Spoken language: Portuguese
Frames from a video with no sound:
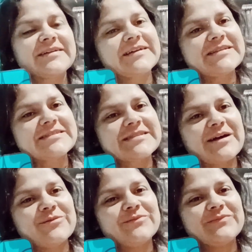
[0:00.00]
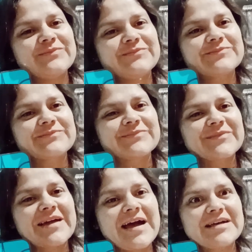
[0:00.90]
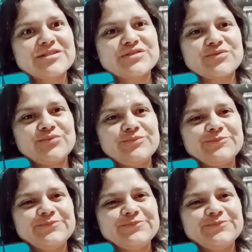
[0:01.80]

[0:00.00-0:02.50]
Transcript: cristal, azul.